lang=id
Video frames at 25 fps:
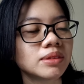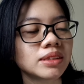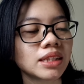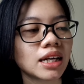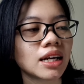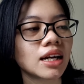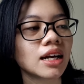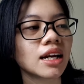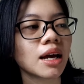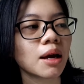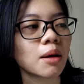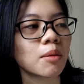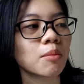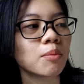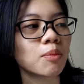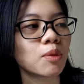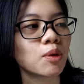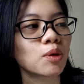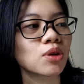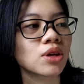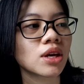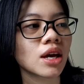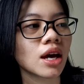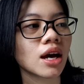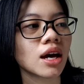channel yang
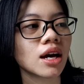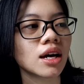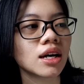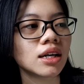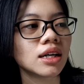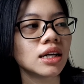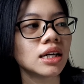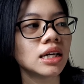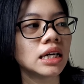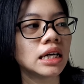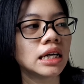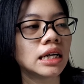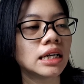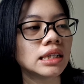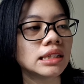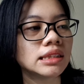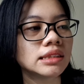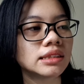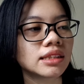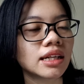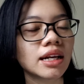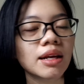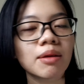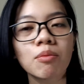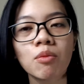punya
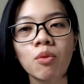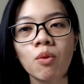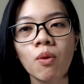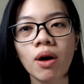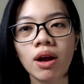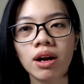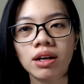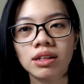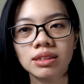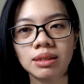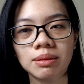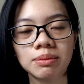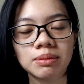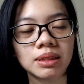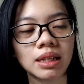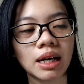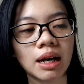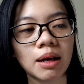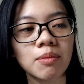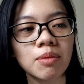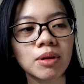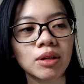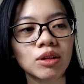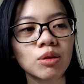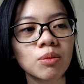seribuan
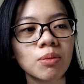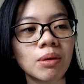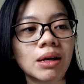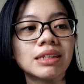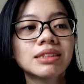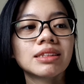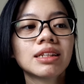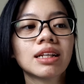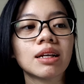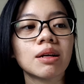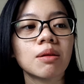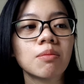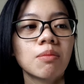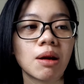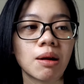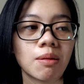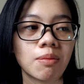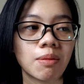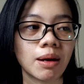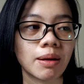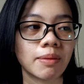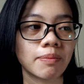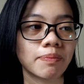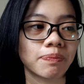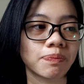subscriber tuh penghasilan
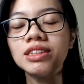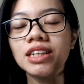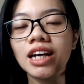berapa.